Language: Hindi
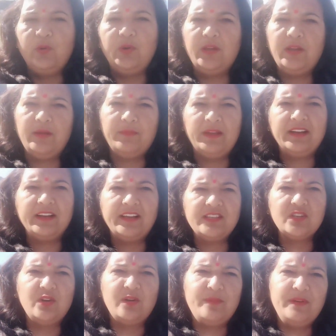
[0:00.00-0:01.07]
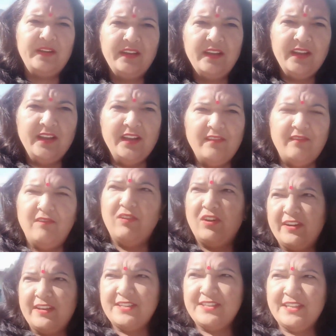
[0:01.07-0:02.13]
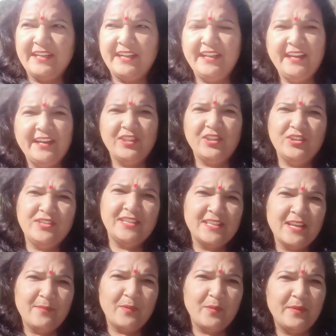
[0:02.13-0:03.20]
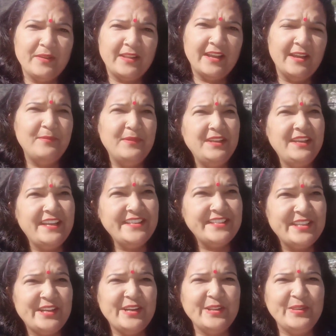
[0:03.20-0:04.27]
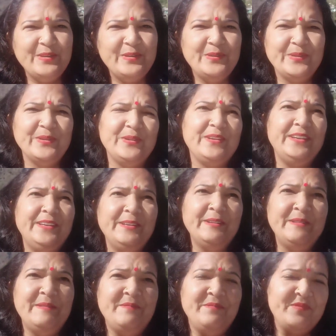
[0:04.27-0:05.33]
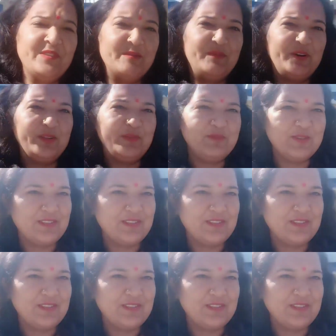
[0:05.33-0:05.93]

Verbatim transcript: मैंने कहा चलो अपने ब्लॉग की स्टार्टिंग करते हैं जैसा आपको पता है मैं यहीं से करती हूँ क्योंकि बहुत मुश्किल से